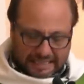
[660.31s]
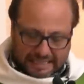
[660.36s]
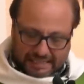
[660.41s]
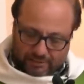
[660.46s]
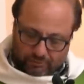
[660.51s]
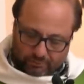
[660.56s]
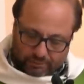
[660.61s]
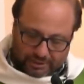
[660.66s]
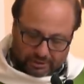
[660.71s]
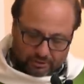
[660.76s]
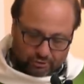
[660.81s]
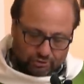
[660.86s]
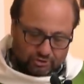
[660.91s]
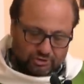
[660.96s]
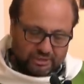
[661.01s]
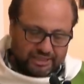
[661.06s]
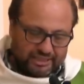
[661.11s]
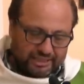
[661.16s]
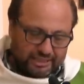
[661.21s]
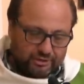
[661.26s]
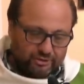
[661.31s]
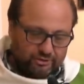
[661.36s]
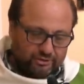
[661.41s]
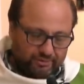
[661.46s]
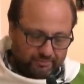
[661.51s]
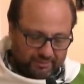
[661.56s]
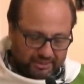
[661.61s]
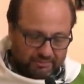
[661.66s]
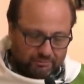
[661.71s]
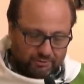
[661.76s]
alguna cosa ahí que no
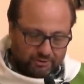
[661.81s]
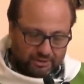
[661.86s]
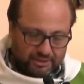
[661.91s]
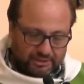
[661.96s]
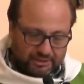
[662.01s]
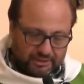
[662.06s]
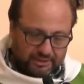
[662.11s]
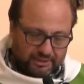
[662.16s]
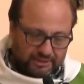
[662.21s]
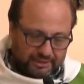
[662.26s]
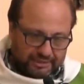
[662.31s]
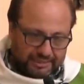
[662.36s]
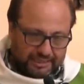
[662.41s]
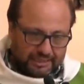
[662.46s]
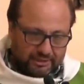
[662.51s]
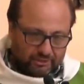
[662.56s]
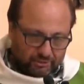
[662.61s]
terminamos de entender,